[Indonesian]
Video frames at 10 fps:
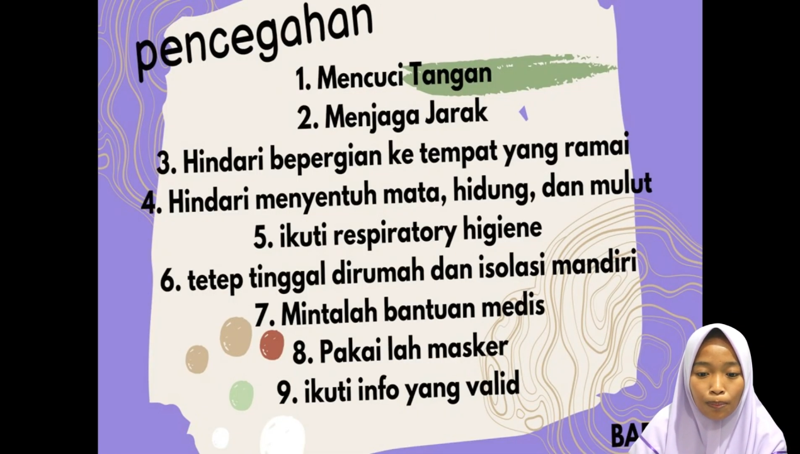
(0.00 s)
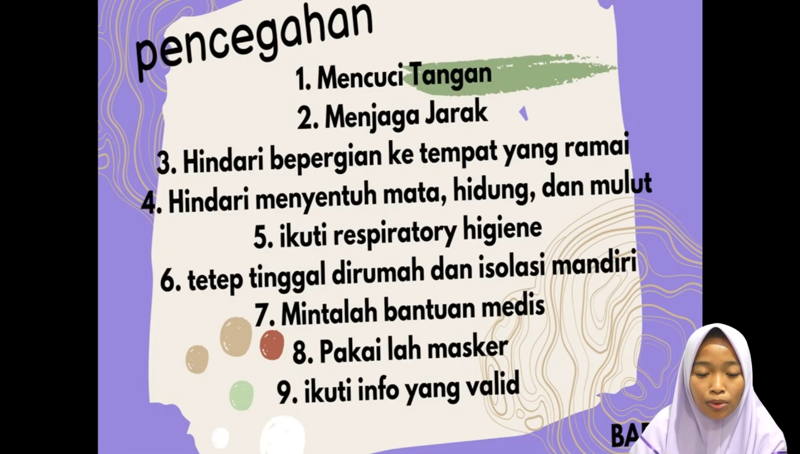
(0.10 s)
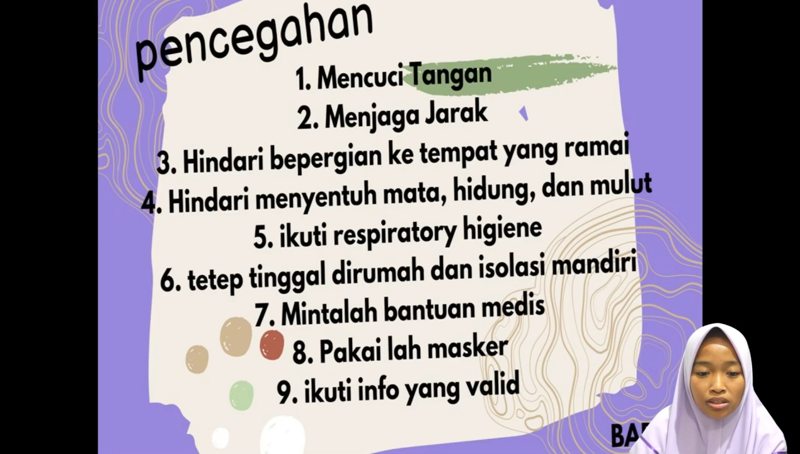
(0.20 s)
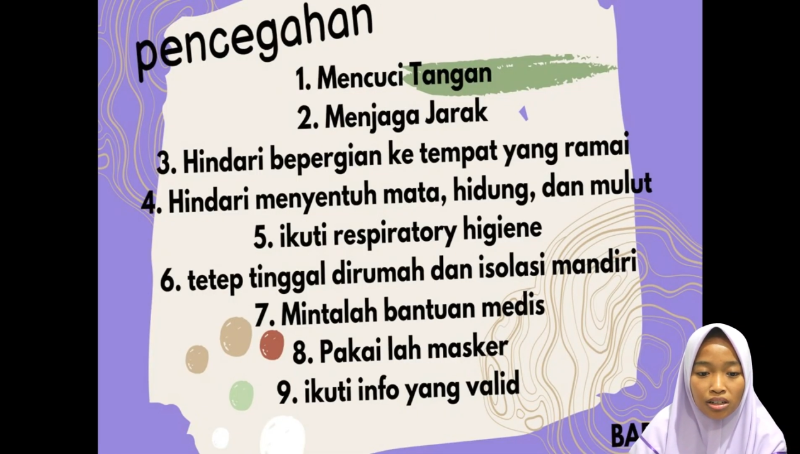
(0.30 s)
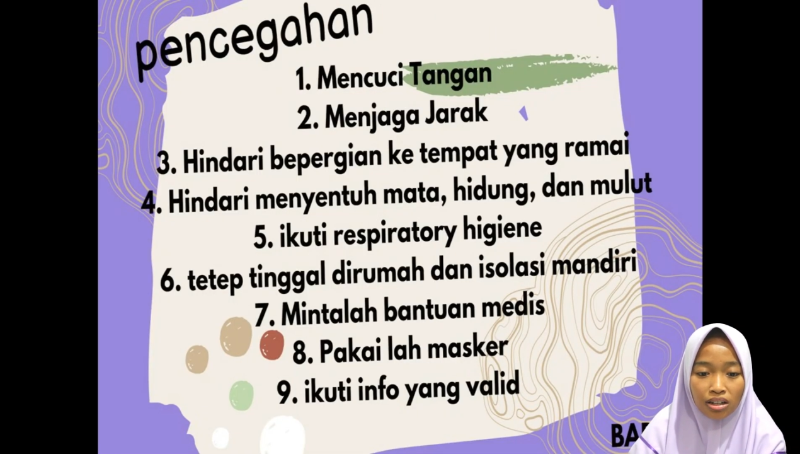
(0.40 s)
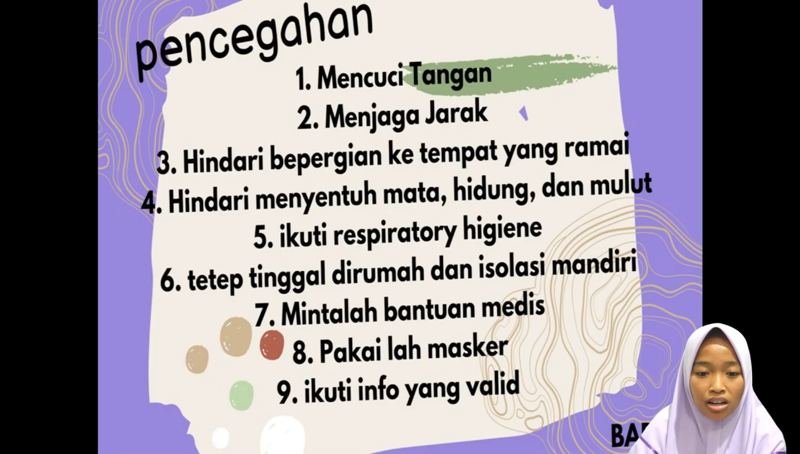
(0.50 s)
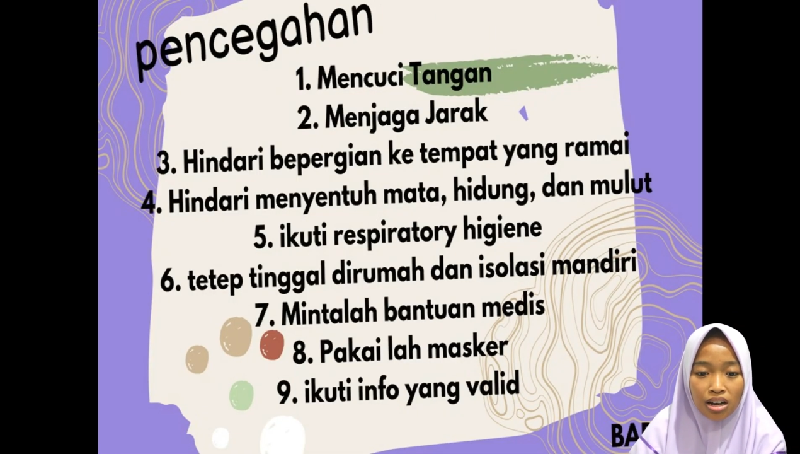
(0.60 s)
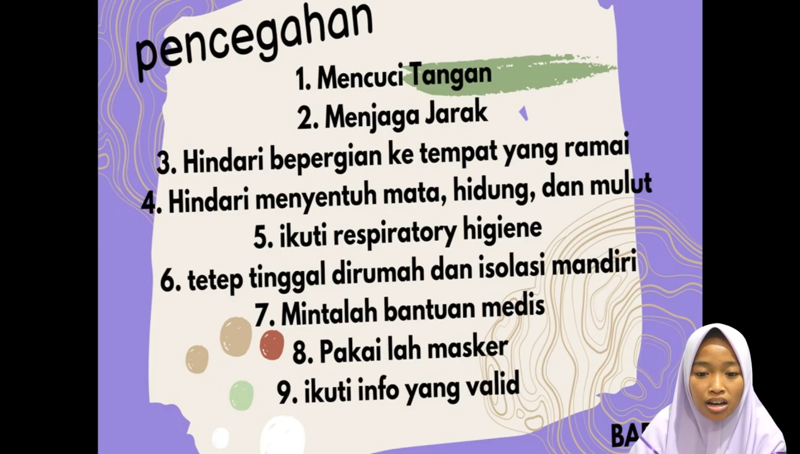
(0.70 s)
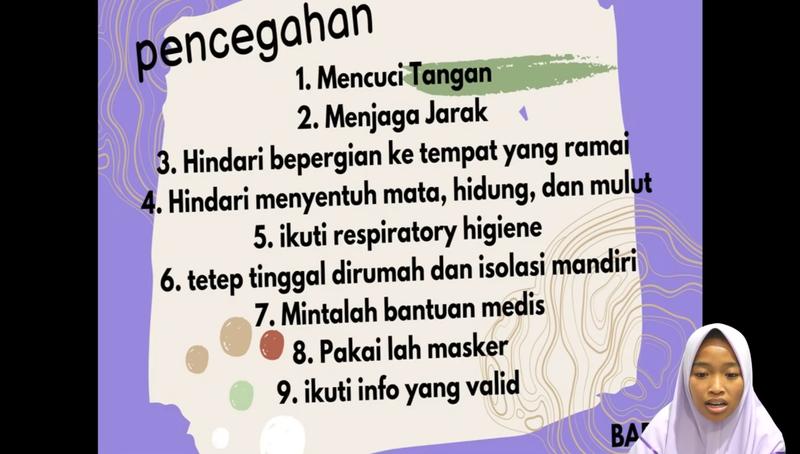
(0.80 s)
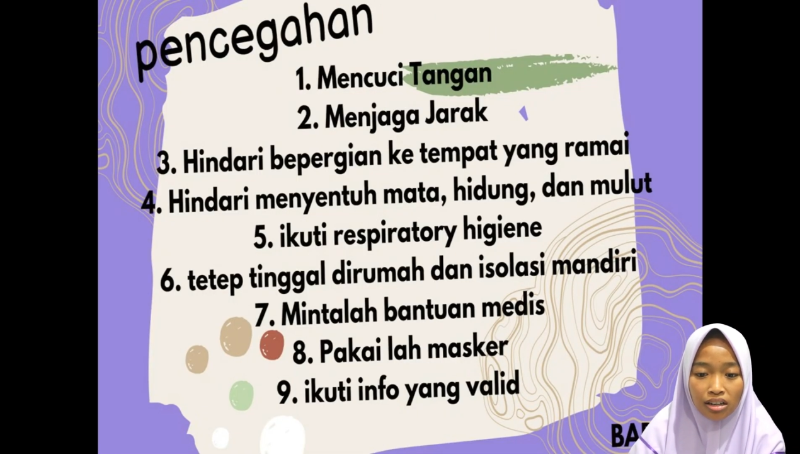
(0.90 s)

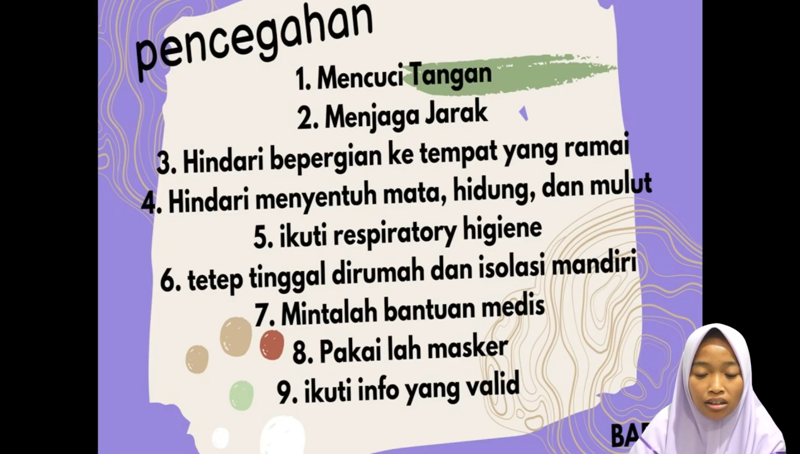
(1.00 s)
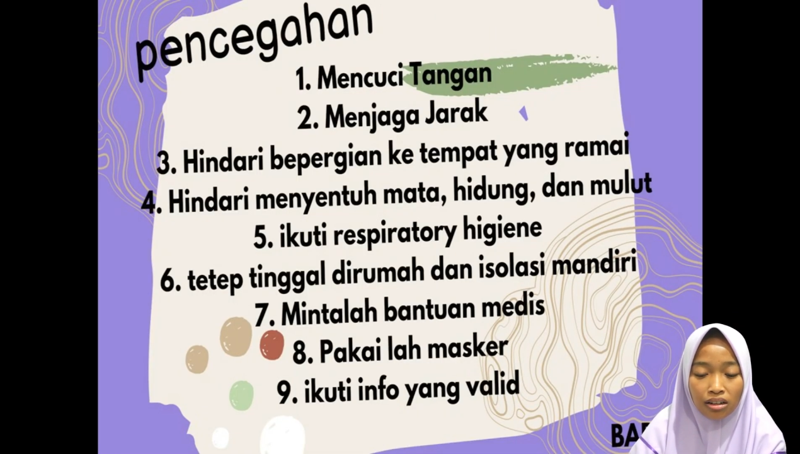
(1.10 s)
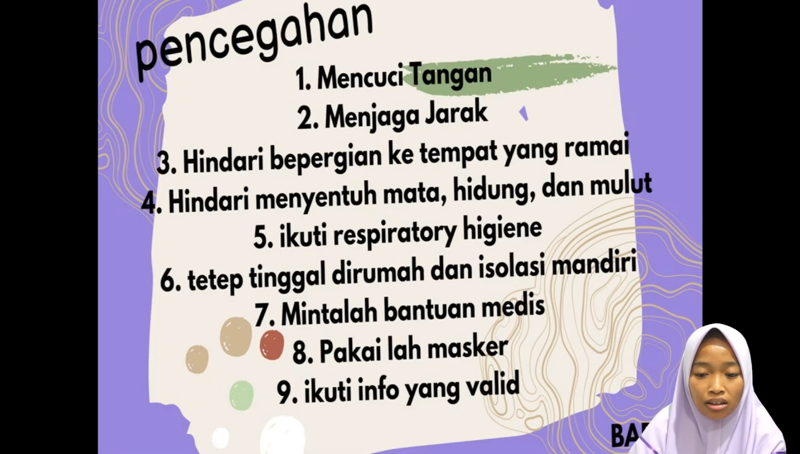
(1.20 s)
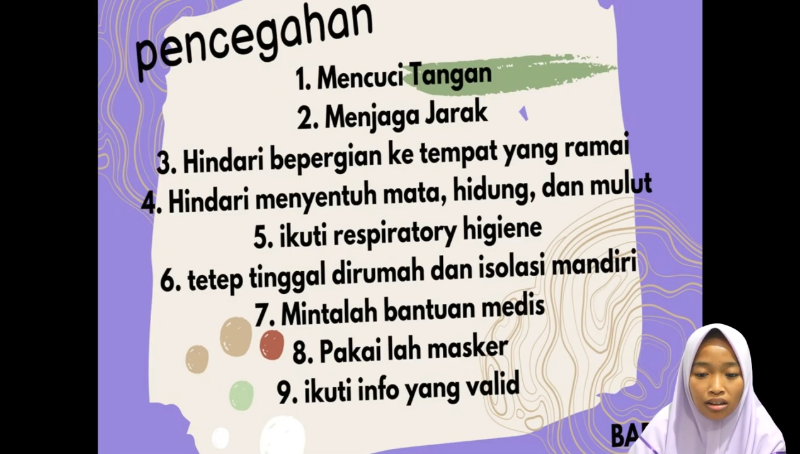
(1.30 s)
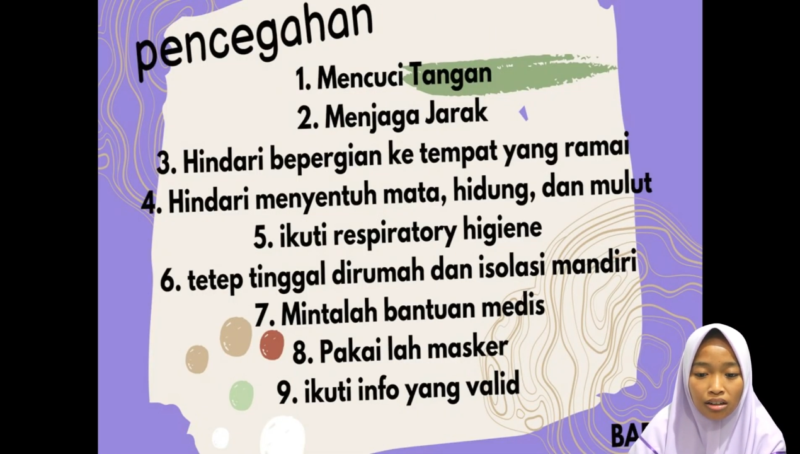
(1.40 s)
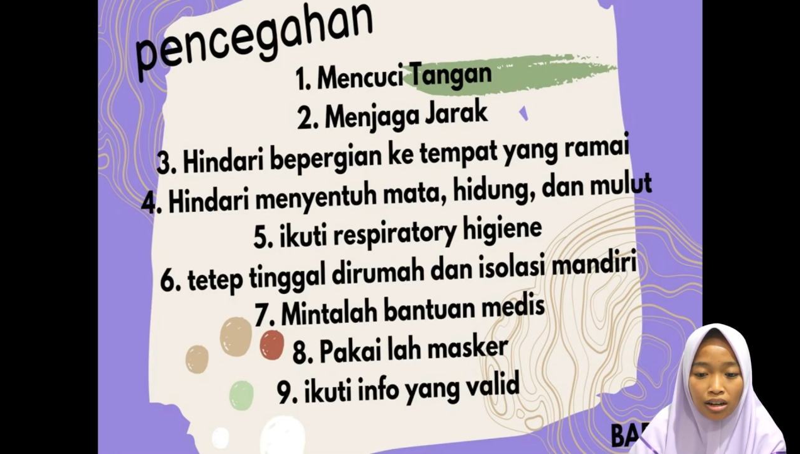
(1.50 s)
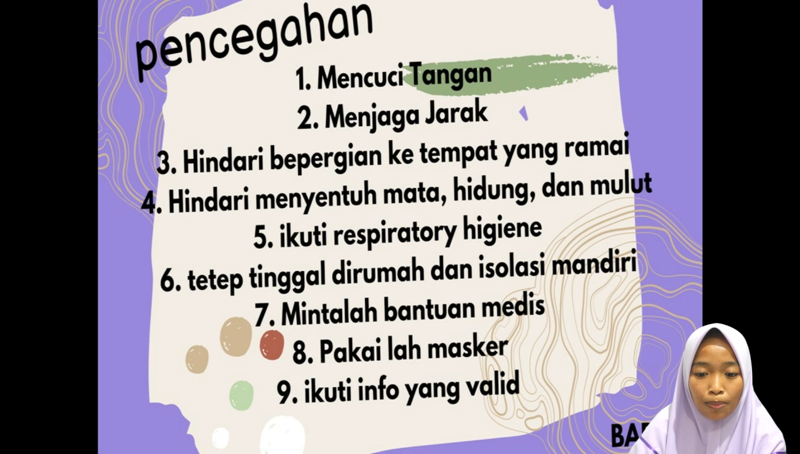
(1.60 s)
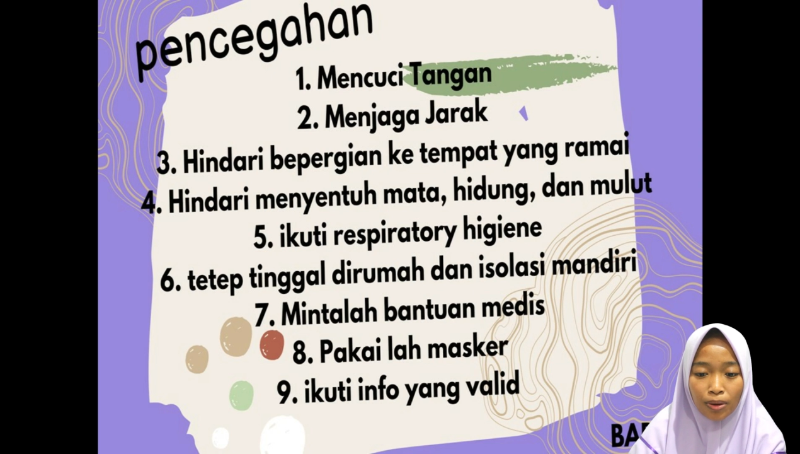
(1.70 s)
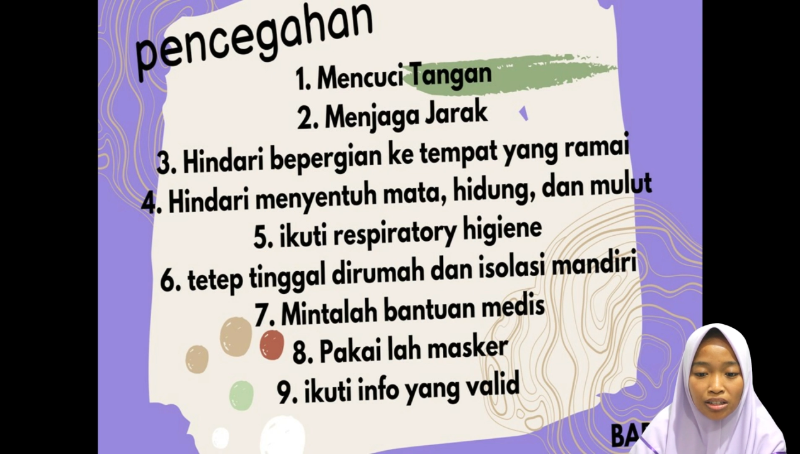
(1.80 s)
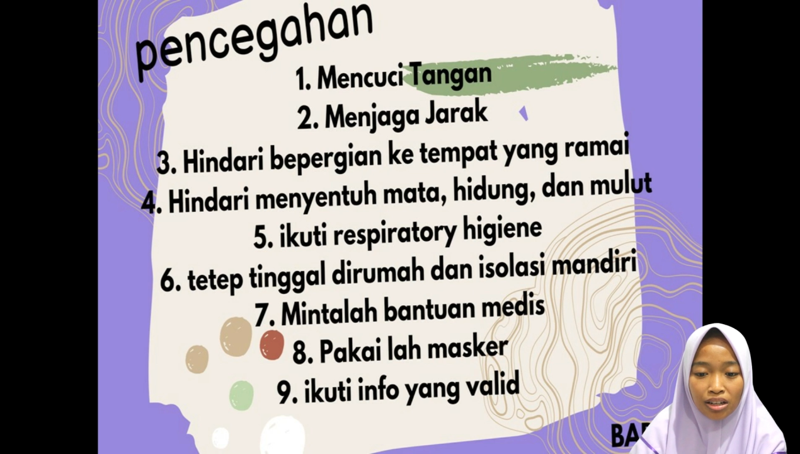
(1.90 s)
Pencegahan dapat